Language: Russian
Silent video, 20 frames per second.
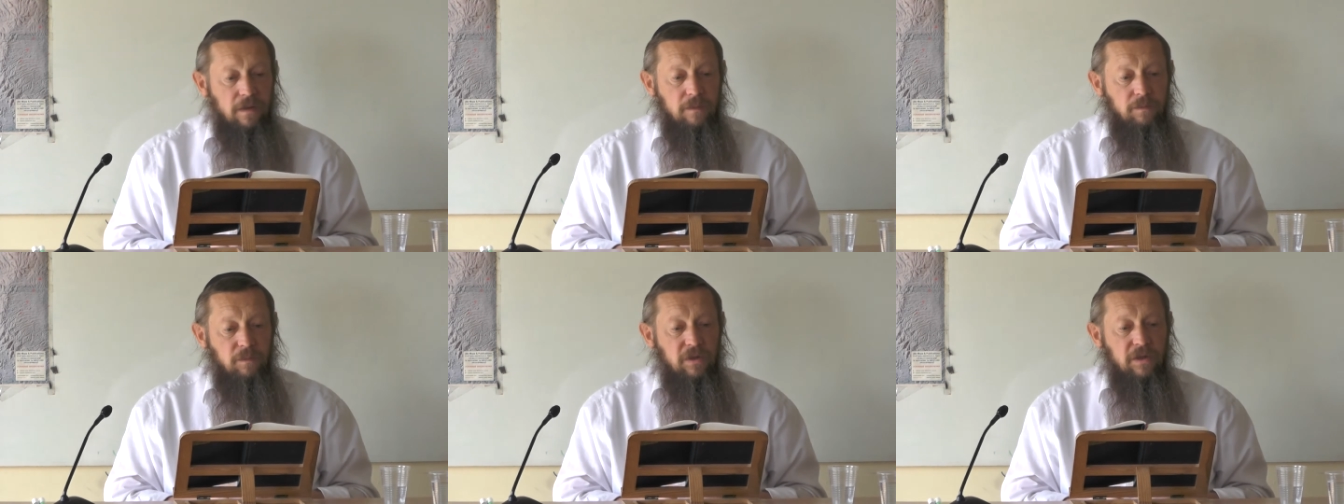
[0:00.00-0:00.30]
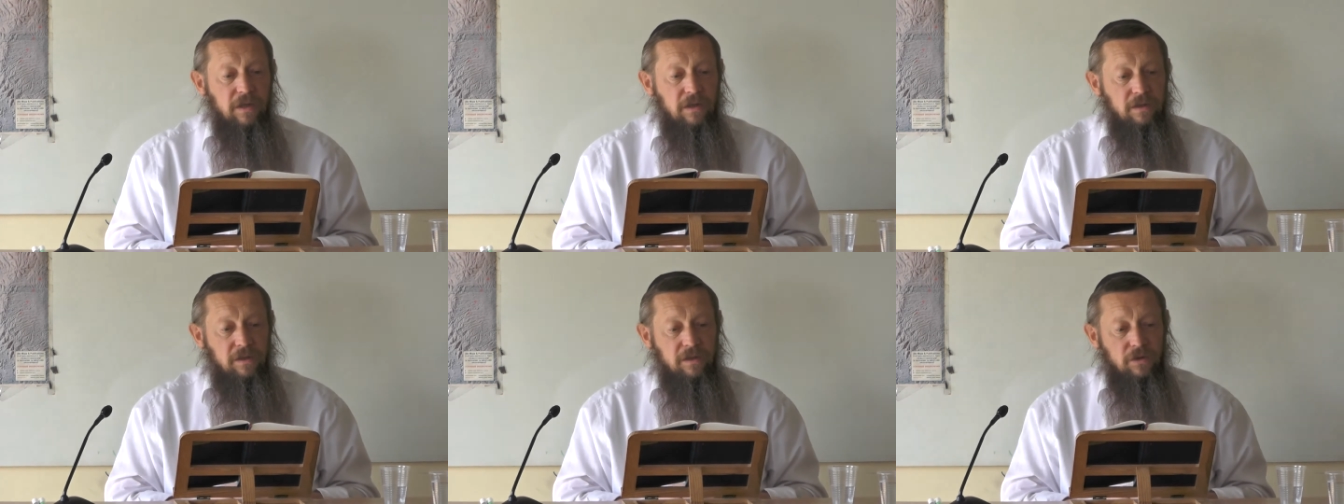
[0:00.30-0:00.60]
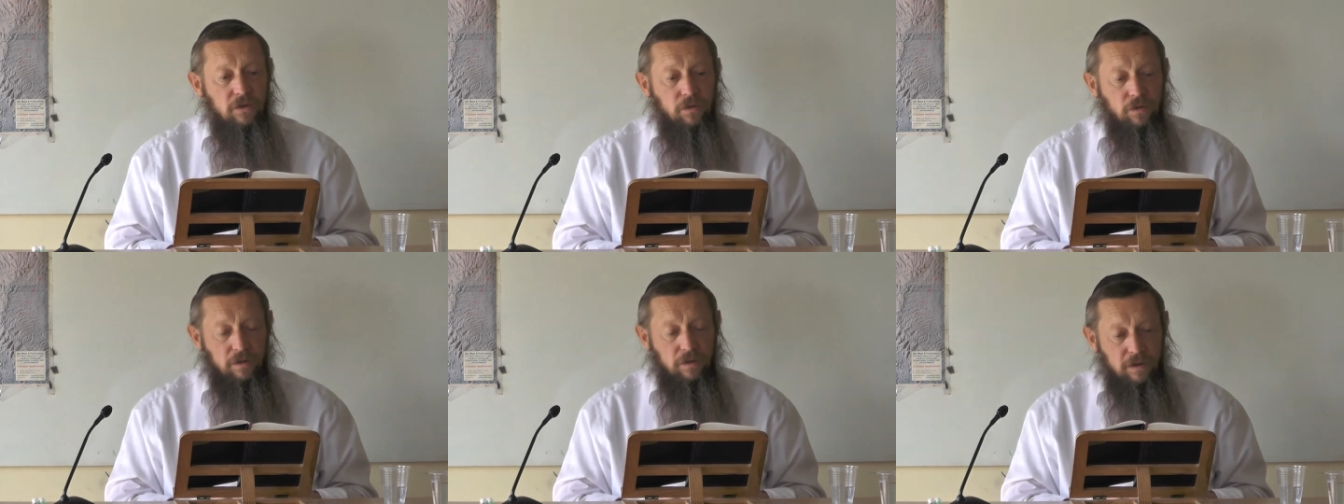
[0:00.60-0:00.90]
Мы так не
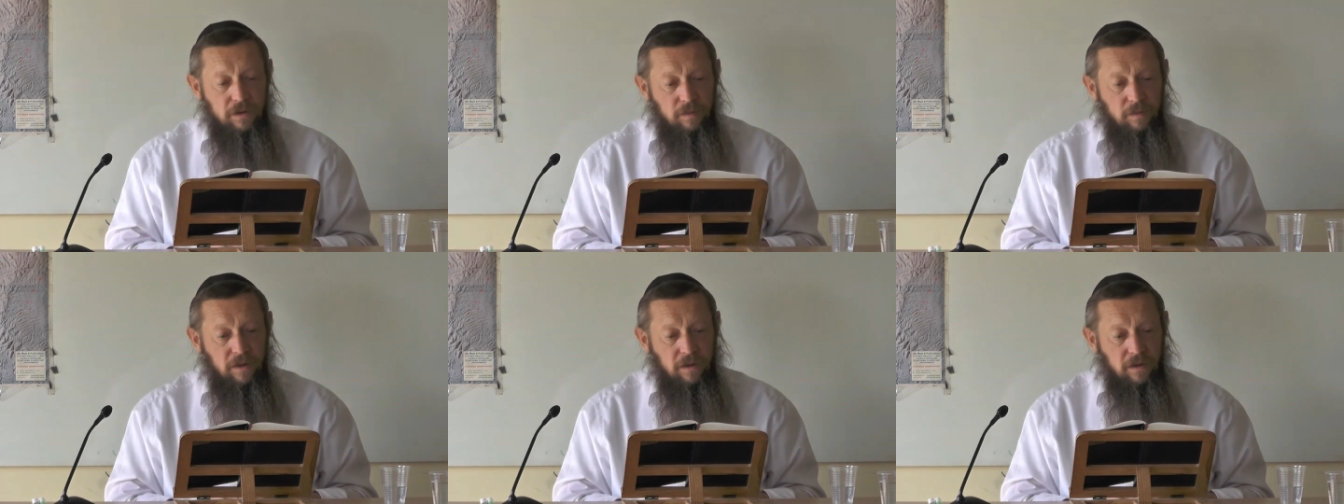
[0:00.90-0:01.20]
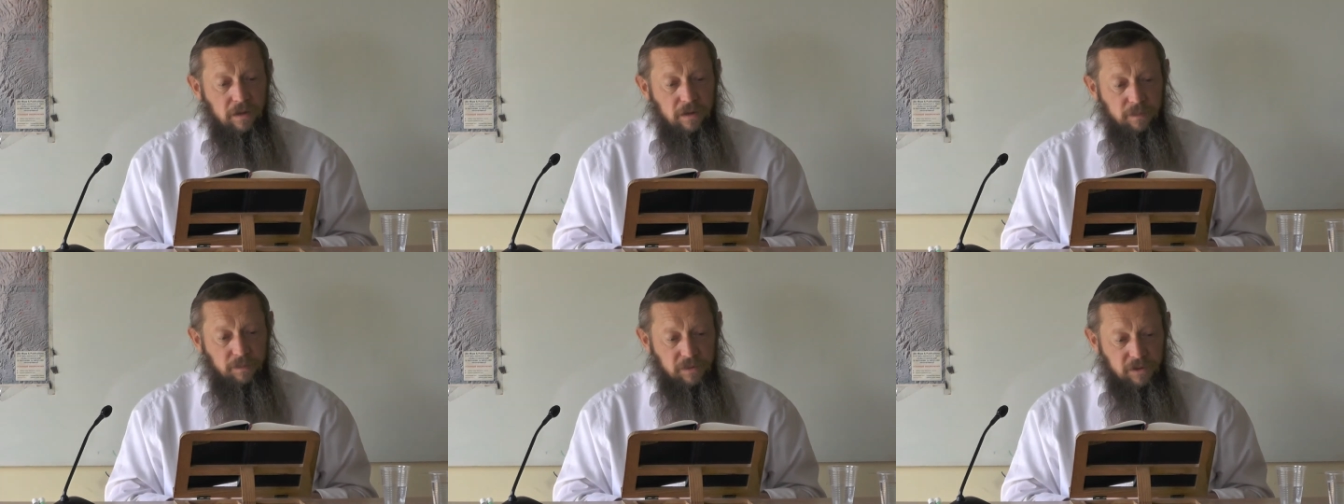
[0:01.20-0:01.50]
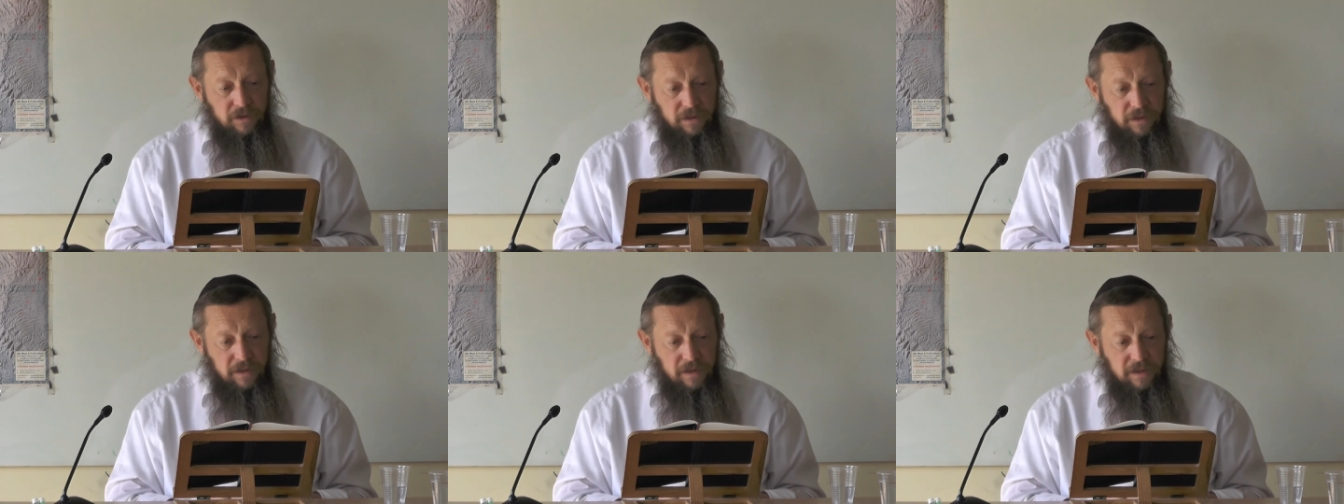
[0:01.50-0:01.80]
строим себя. Это
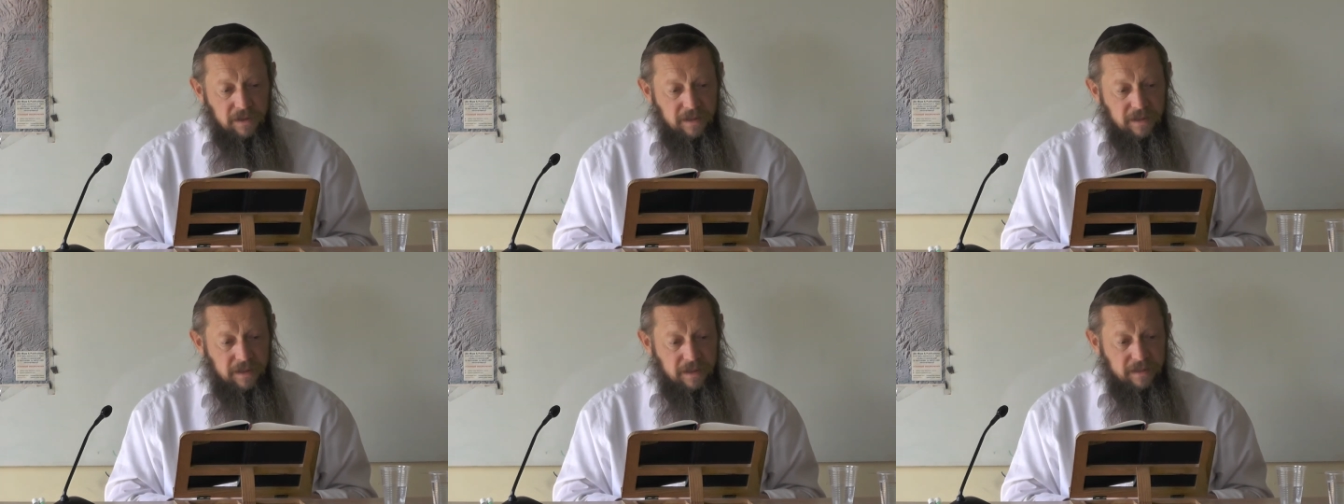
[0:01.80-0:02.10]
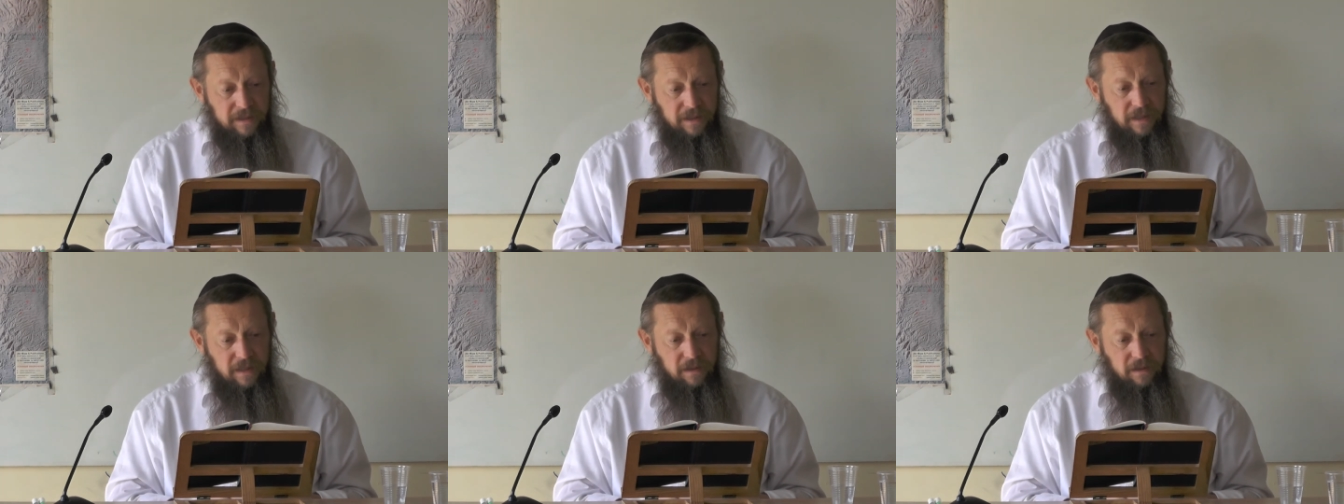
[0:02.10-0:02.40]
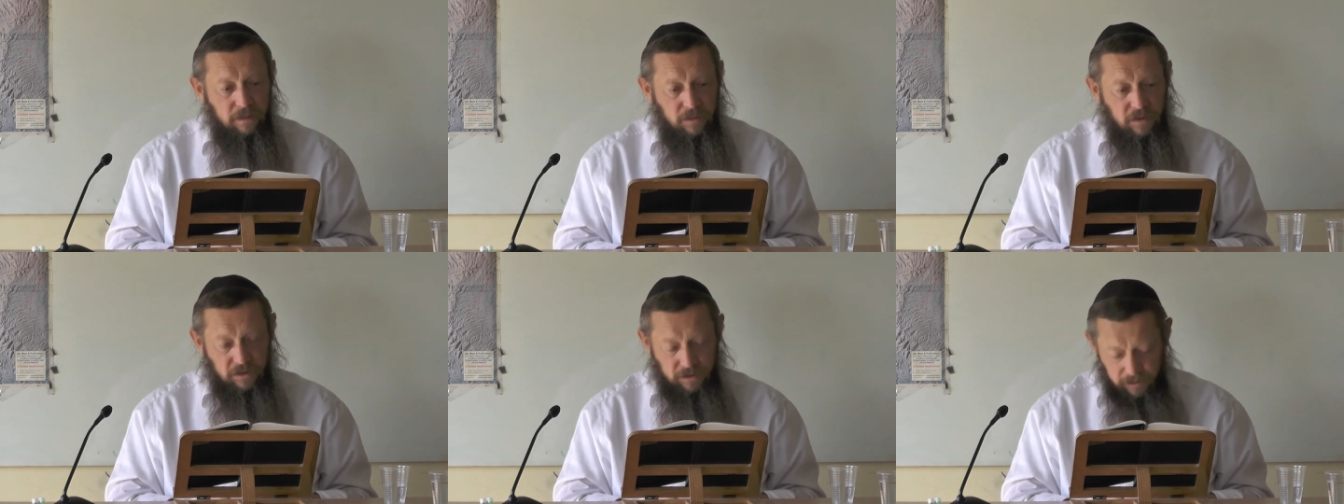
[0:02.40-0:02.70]
нельзя стоять
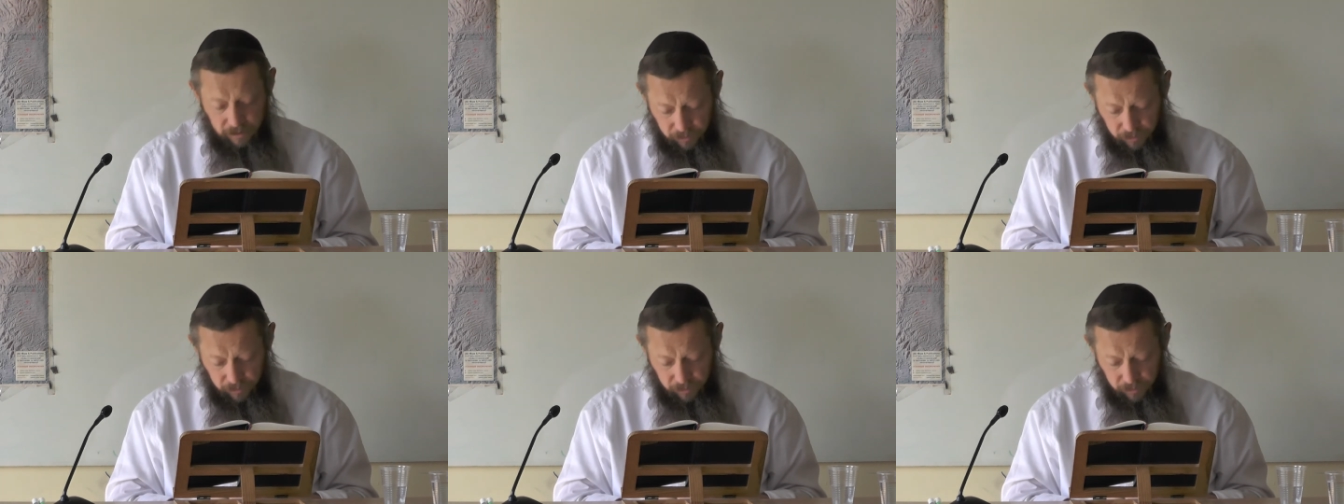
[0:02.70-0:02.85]
на месте.